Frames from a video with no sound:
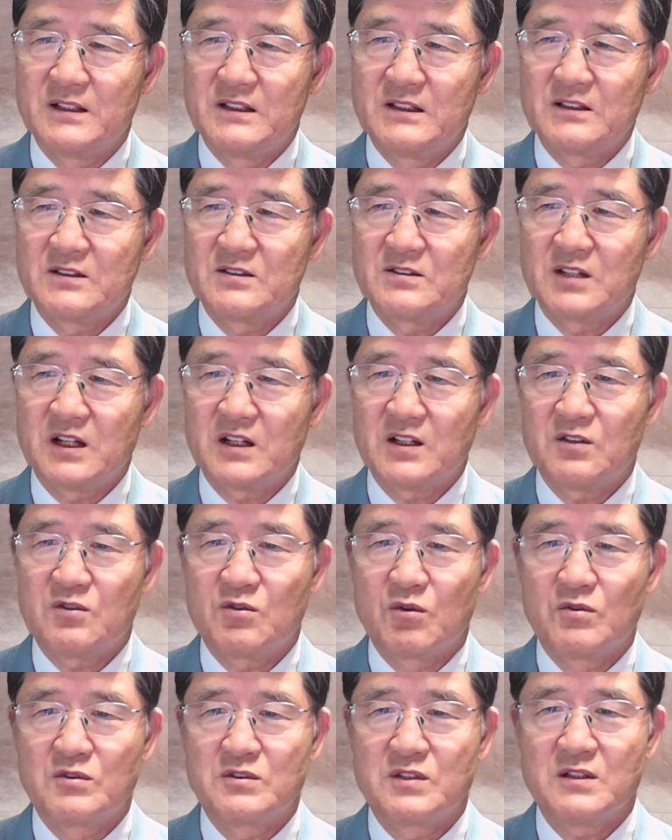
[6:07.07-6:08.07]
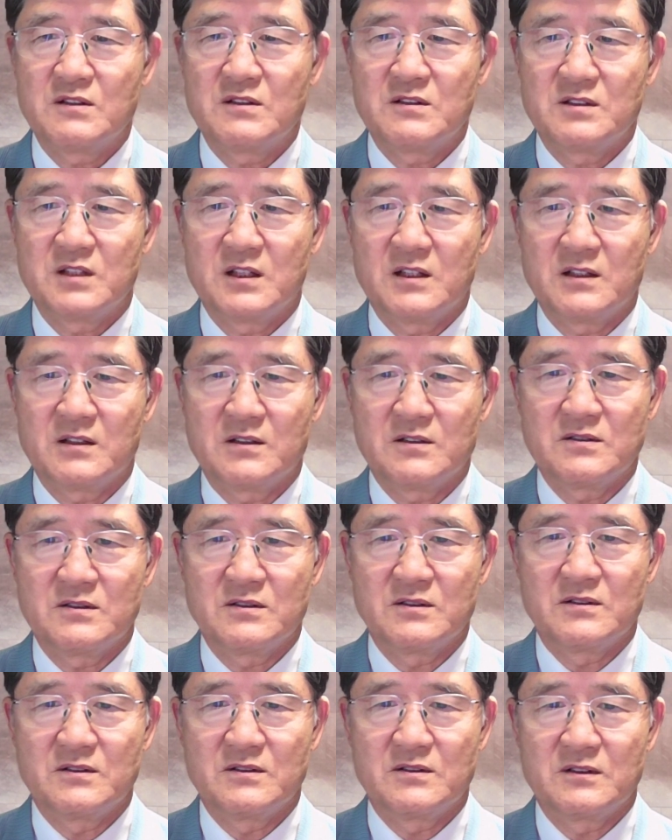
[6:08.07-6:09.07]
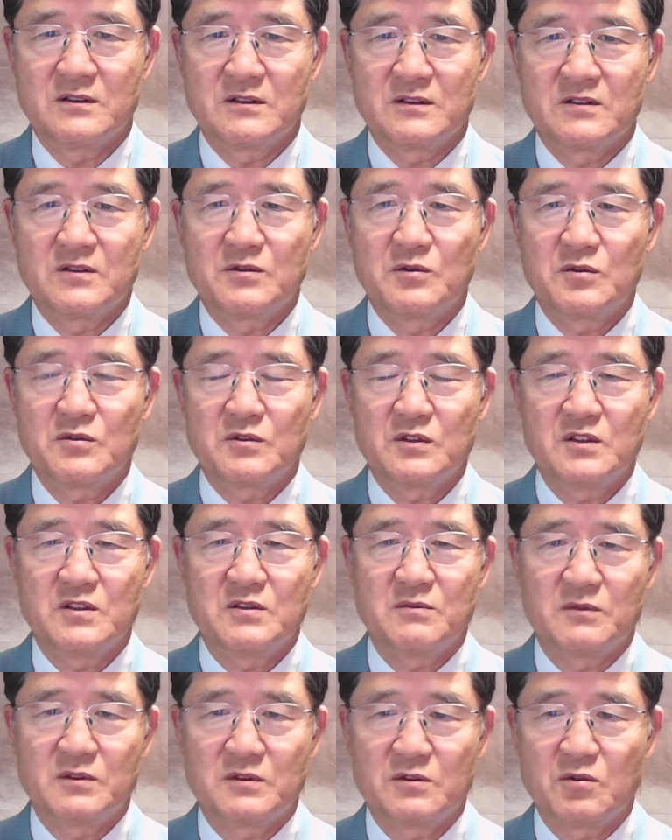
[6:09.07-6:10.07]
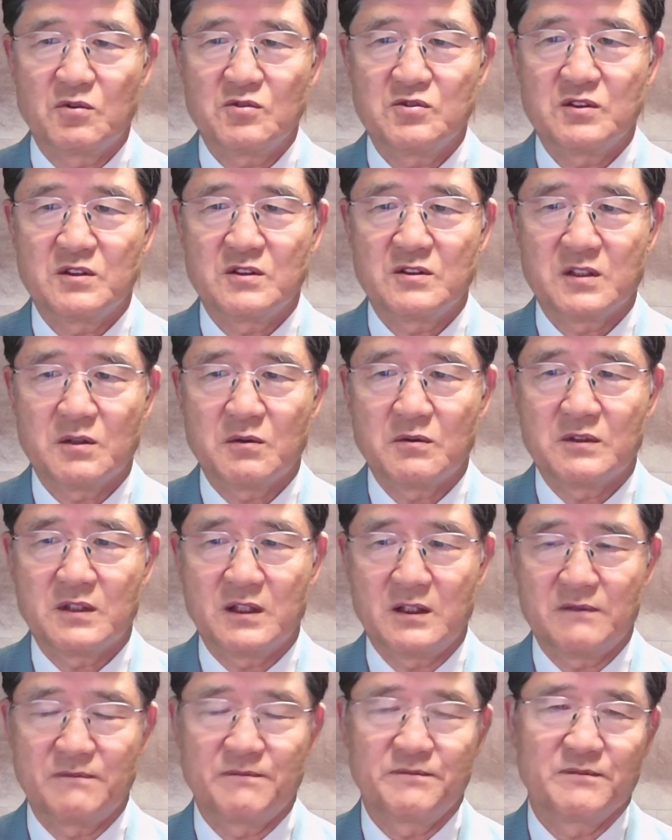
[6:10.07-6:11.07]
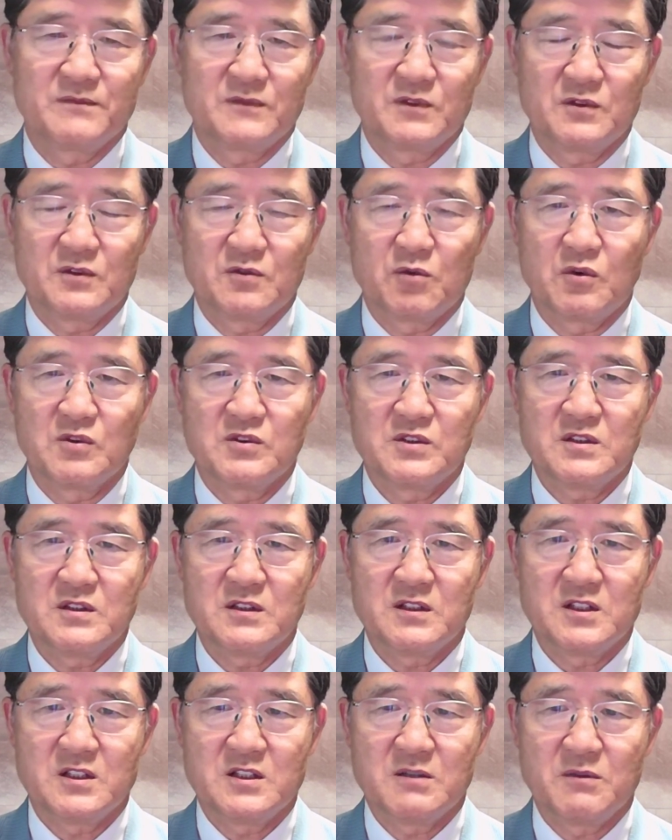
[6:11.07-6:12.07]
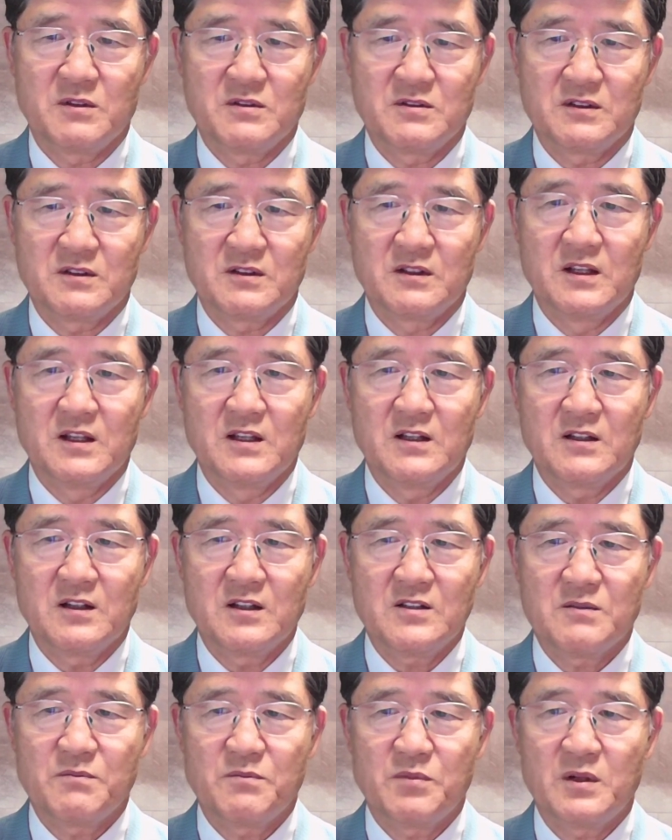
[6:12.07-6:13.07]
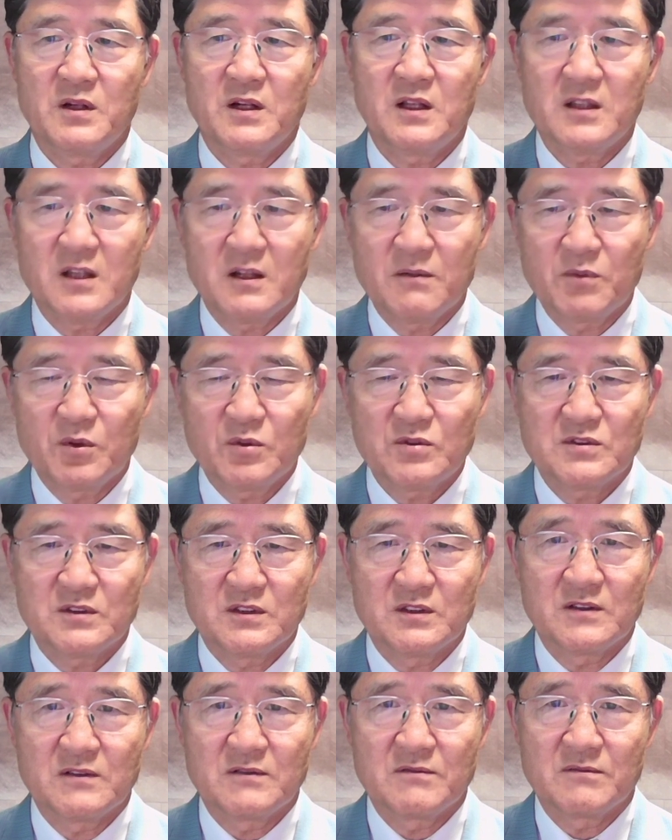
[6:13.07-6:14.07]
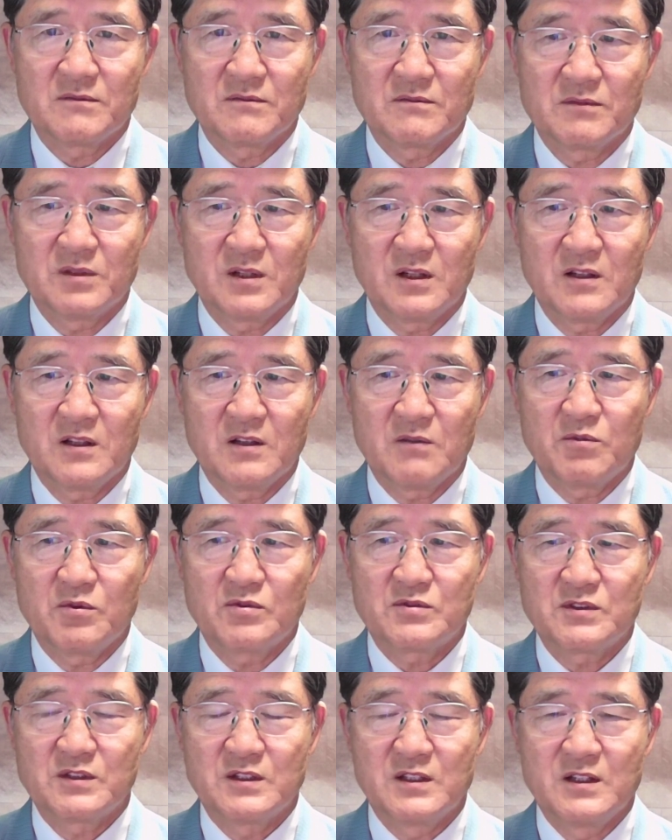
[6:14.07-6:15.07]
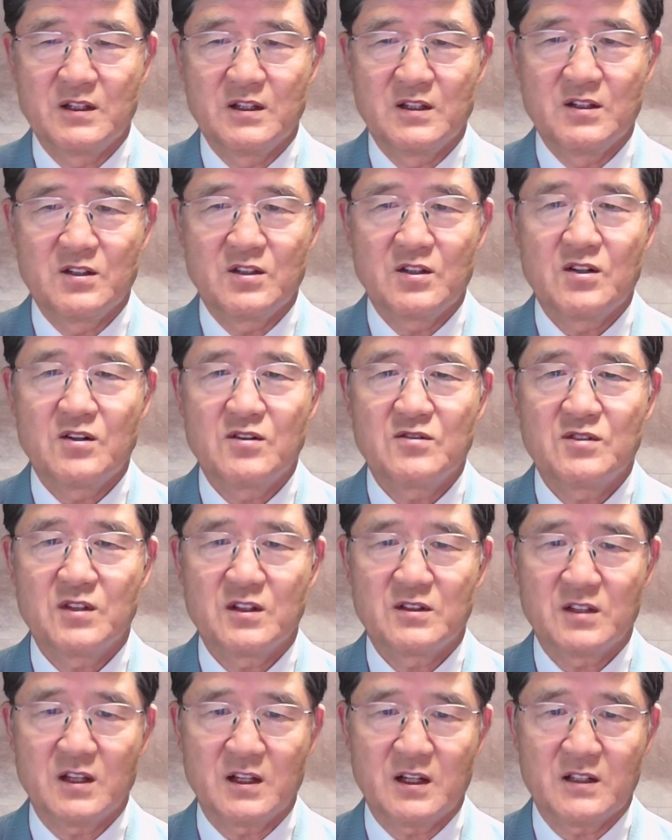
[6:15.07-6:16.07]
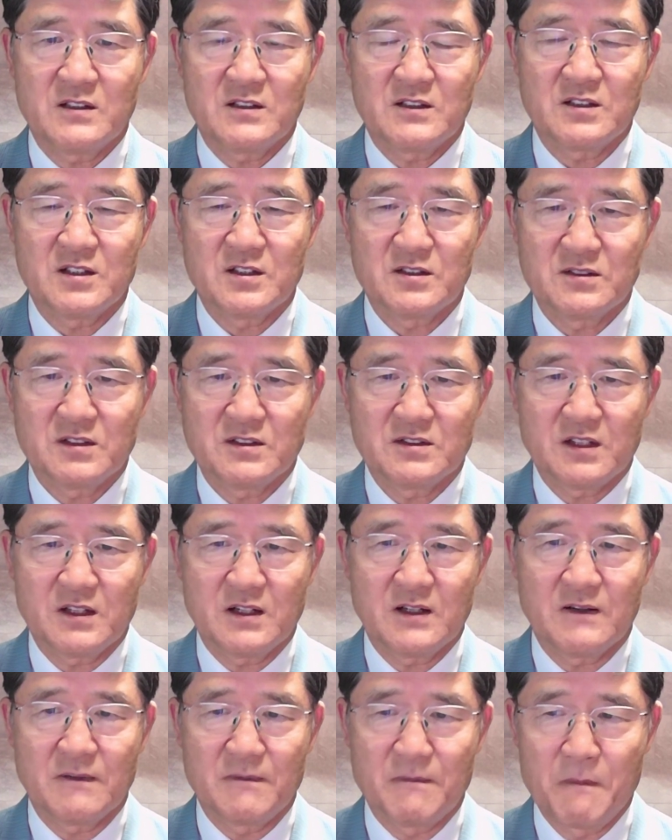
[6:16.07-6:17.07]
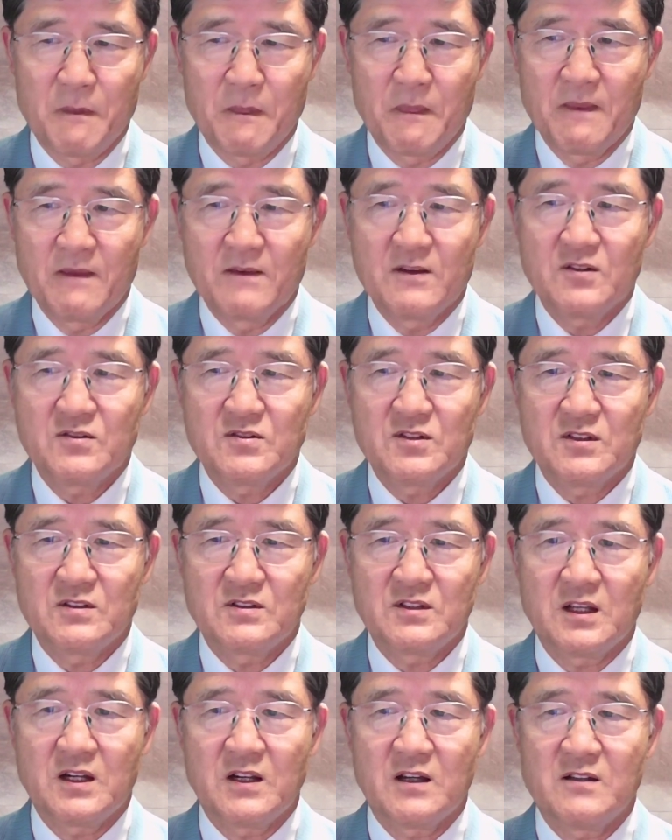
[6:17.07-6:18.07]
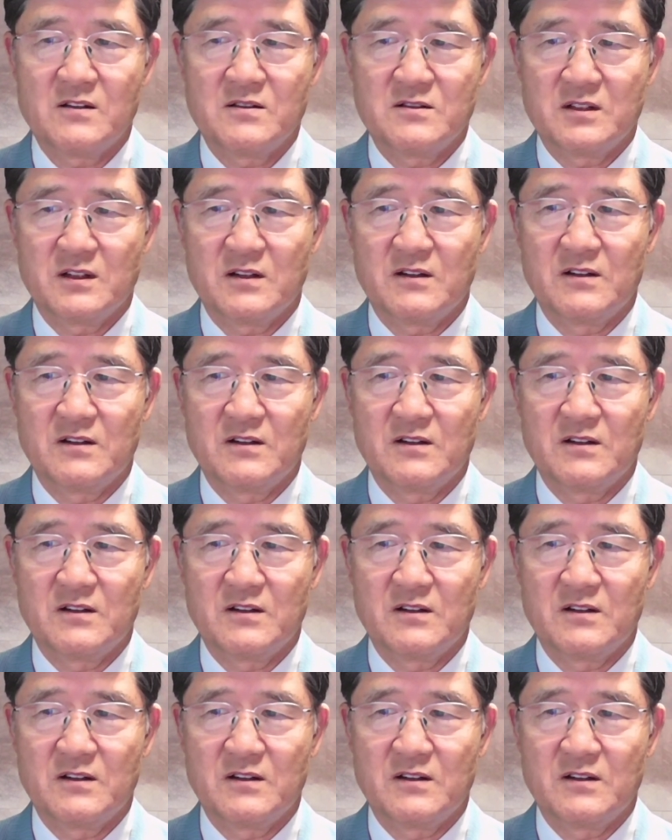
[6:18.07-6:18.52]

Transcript: 그 자기 동생을 사랑해서 그곳 이름을 도시를 세웠다. 동생 기념했어. 그래서 필라델포스예요. 필라델포스. 형제의 사랑이다. 형제 사랑. 형제로 사랑하는 자.